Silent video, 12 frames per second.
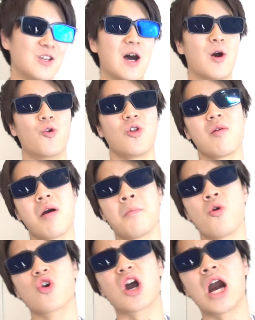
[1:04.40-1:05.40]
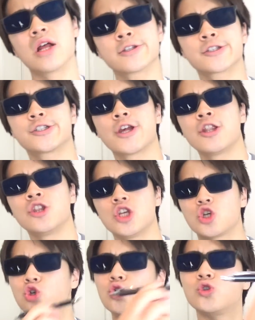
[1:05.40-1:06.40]
いや、俺はもう完全
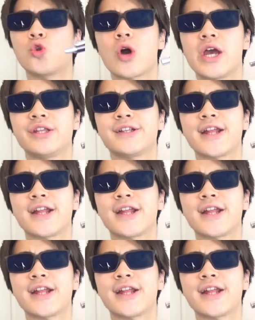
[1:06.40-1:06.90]
にクルトが一